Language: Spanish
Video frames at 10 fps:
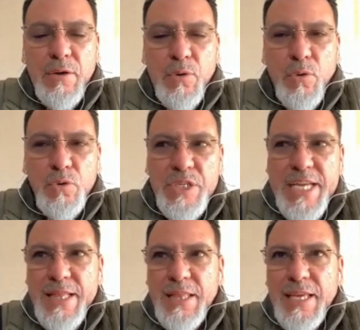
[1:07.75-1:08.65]

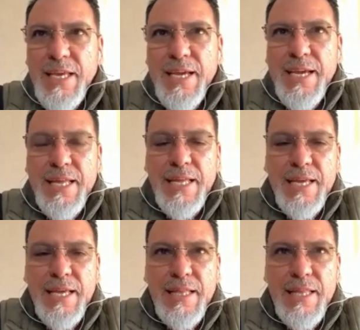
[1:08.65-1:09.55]

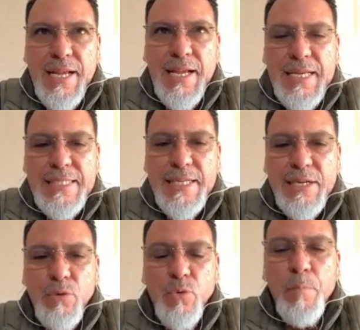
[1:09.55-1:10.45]
consciente de que se
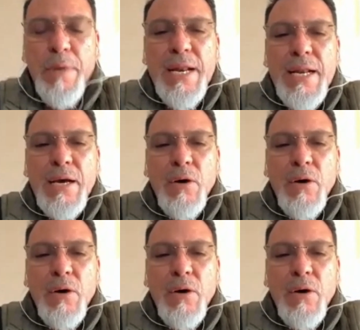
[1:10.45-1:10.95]
ocupan